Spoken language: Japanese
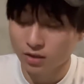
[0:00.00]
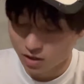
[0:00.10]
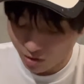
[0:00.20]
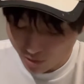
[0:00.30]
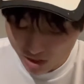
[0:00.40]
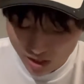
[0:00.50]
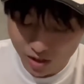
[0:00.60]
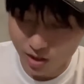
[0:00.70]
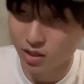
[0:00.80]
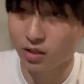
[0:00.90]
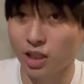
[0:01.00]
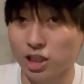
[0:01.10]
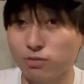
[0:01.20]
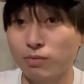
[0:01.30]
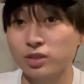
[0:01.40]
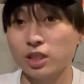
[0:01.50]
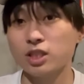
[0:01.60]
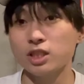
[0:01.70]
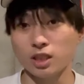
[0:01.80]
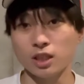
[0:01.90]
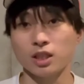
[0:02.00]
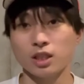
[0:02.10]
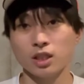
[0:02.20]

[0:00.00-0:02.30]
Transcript: JBC クラシックが一番難しいね。